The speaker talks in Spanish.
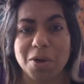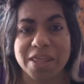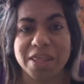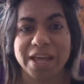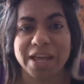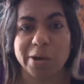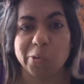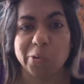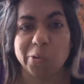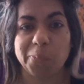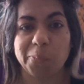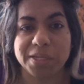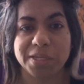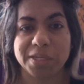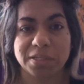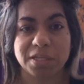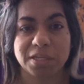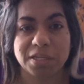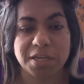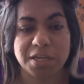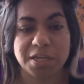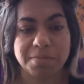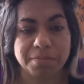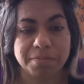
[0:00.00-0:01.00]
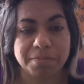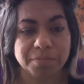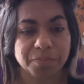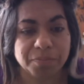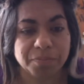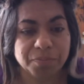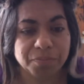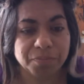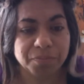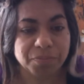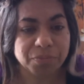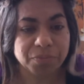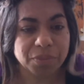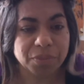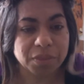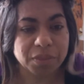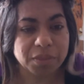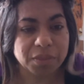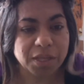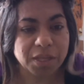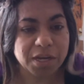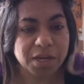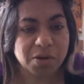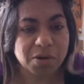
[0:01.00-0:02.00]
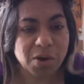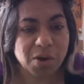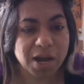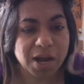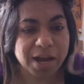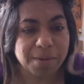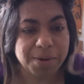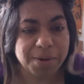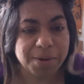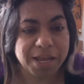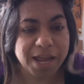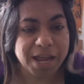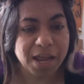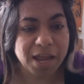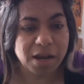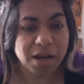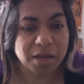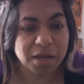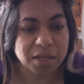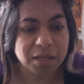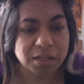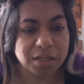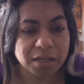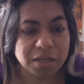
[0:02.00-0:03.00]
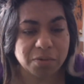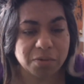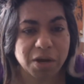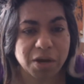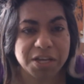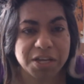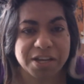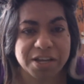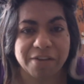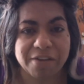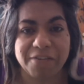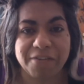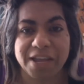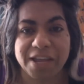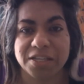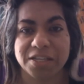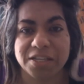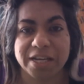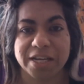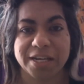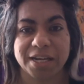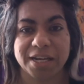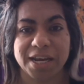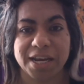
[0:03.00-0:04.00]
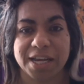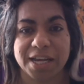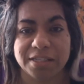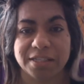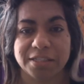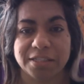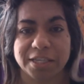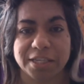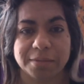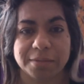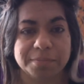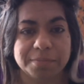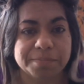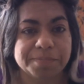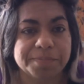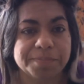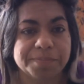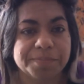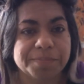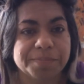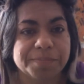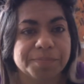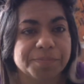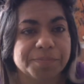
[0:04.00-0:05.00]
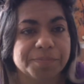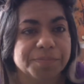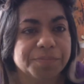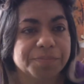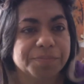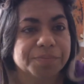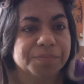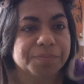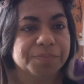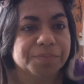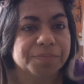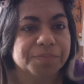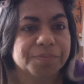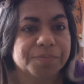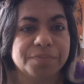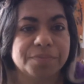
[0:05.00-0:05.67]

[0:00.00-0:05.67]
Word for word: sí. Tengo a Gabriel y tengo a Yabel ya en clase. ¿En